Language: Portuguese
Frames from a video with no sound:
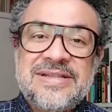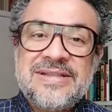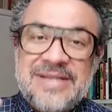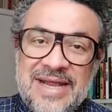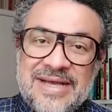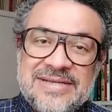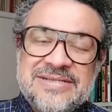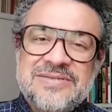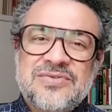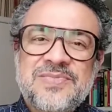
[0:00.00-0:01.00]
ele
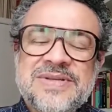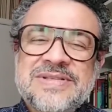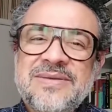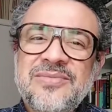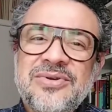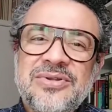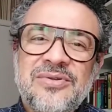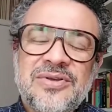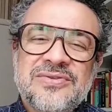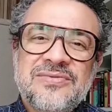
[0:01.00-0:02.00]
entrega Jesus para ser
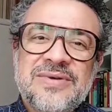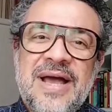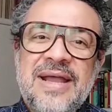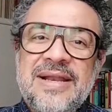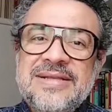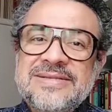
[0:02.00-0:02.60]
morto em nosso lugar,